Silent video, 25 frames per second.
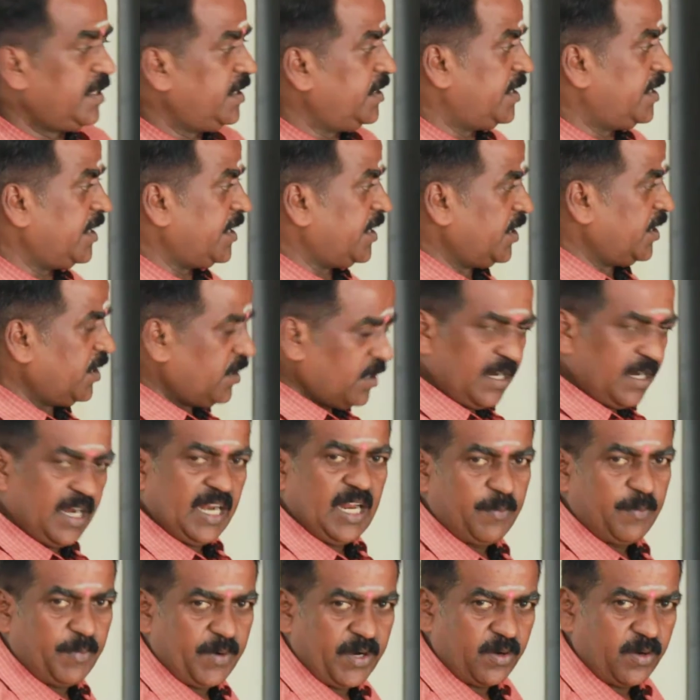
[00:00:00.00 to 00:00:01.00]
இதை இன்னும்
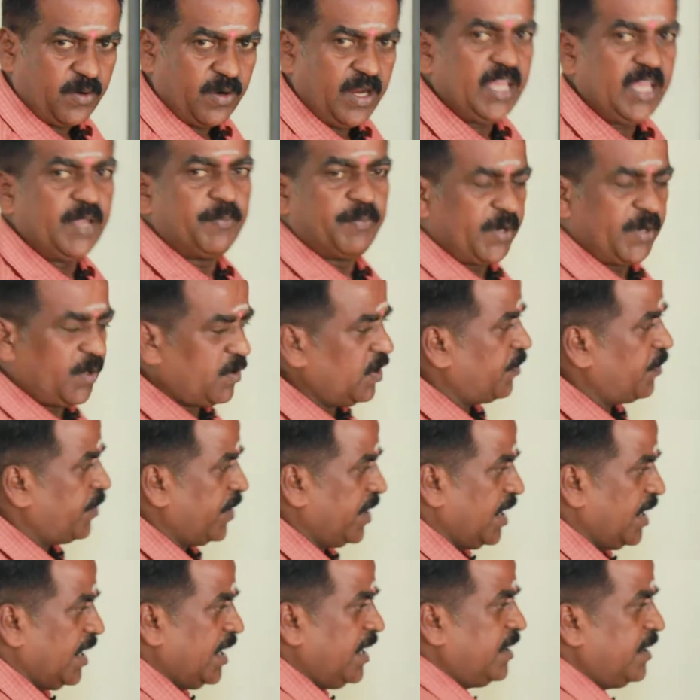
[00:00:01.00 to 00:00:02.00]
நல்லா பண்ணணும்னா இப்படி கூட
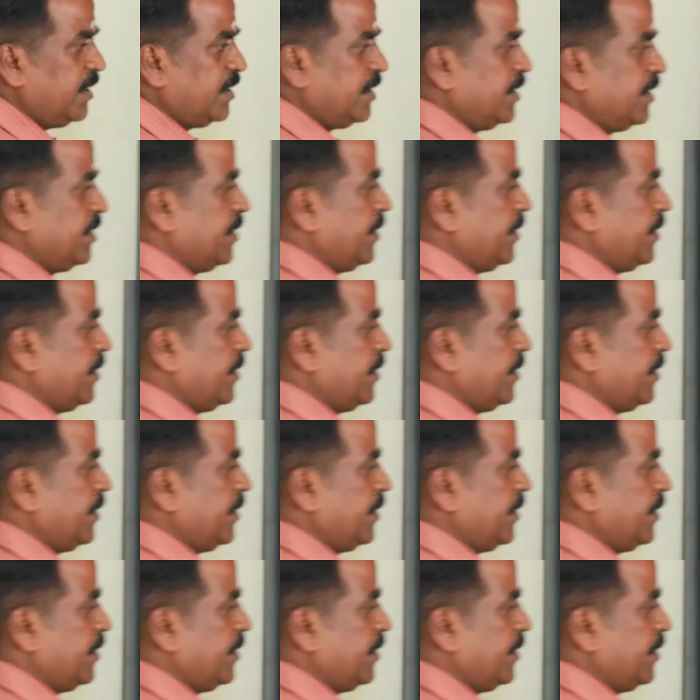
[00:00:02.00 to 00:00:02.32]
பண்ணலாம்